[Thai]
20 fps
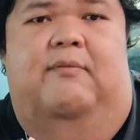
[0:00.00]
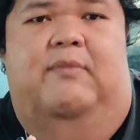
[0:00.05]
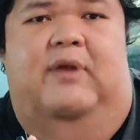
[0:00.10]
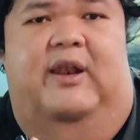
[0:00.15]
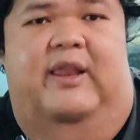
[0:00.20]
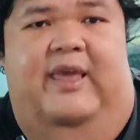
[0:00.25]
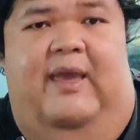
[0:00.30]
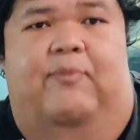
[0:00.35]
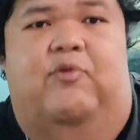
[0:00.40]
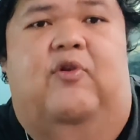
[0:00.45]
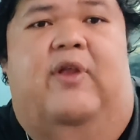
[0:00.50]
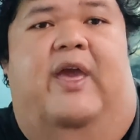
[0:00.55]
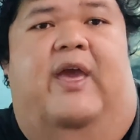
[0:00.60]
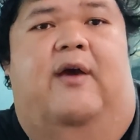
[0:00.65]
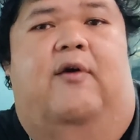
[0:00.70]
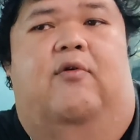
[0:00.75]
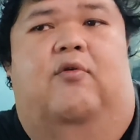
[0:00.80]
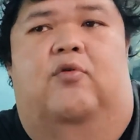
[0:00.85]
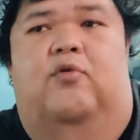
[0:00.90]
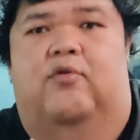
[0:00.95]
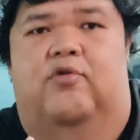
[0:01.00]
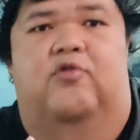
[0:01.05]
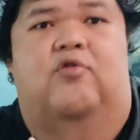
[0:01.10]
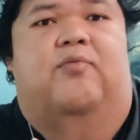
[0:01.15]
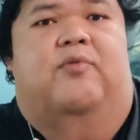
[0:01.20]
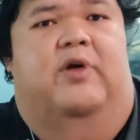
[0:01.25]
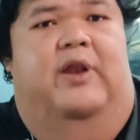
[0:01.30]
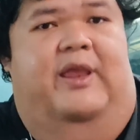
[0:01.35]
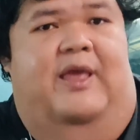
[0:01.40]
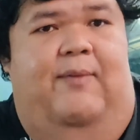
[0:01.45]
มันเรียบอยู่แล้วลูกสู
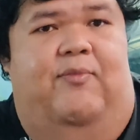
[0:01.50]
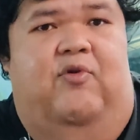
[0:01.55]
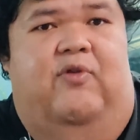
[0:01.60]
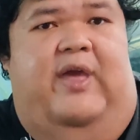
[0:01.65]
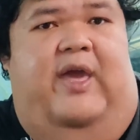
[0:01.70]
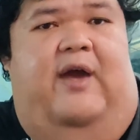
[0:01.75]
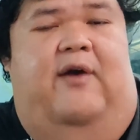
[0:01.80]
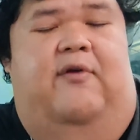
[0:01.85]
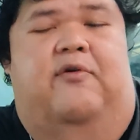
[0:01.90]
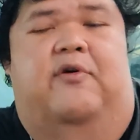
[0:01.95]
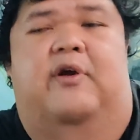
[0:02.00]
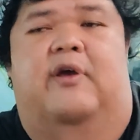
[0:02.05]
บก็เรียบอยู่แล้ว